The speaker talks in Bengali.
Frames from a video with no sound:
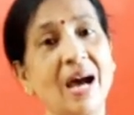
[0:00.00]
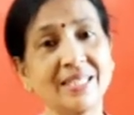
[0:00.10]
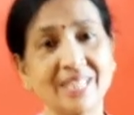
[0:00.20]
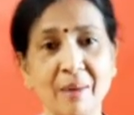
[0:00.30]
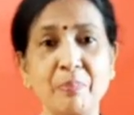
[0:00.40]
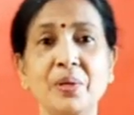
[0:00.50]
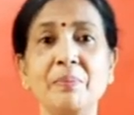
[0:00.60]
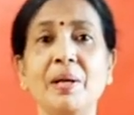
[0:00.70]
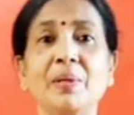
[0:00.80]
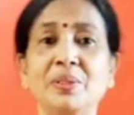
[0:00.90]
আশার
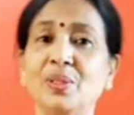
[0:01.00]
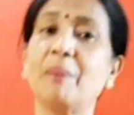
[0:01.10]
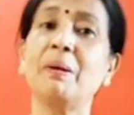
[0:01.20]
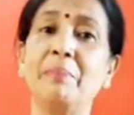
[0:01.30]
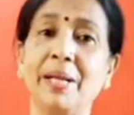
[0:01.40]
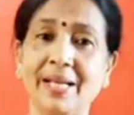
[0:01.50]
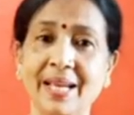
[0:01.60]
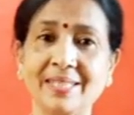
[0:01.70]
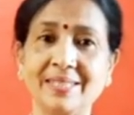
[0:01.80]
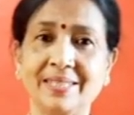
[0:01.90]
পরিমাণ ওই জন্য আমার বেড়ে
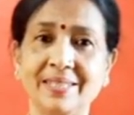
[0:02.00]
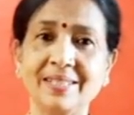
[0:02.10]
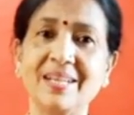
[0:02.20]
যাচ্ছে